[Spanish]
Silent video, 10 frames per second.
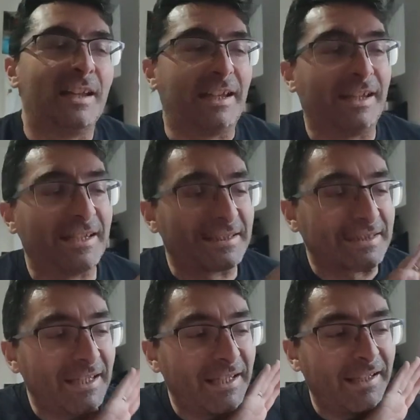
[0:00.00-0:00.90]
Es,
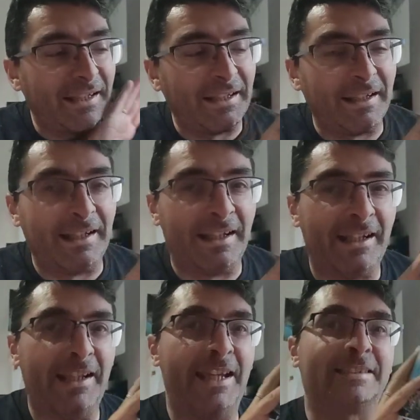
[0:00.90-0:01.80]
el,
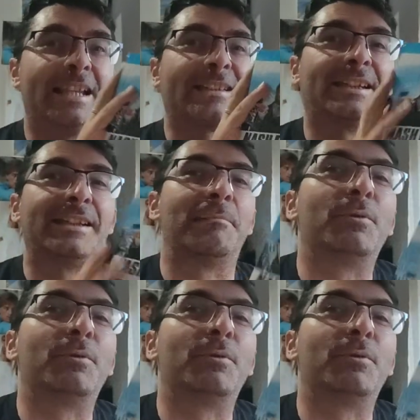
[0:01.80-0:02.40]
es la serie en